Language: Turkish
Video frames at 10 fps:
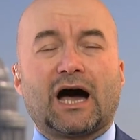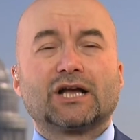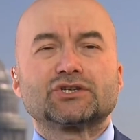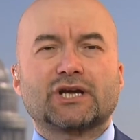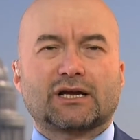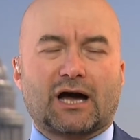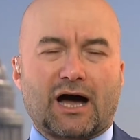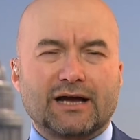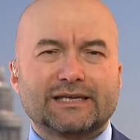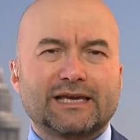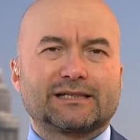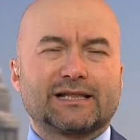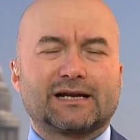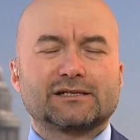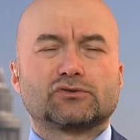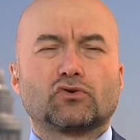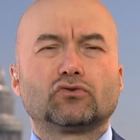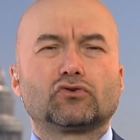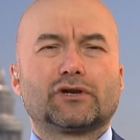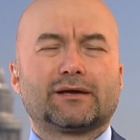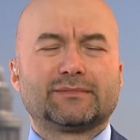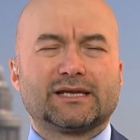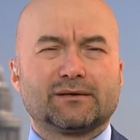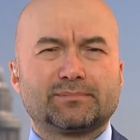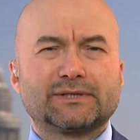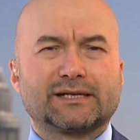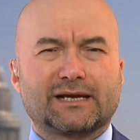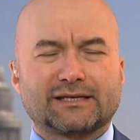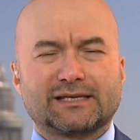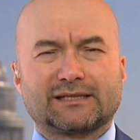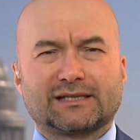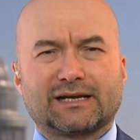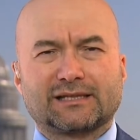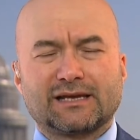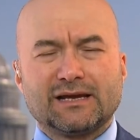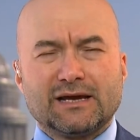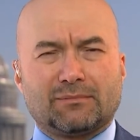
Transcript: Ancak anketlerde son dönemde yapılan anketlerde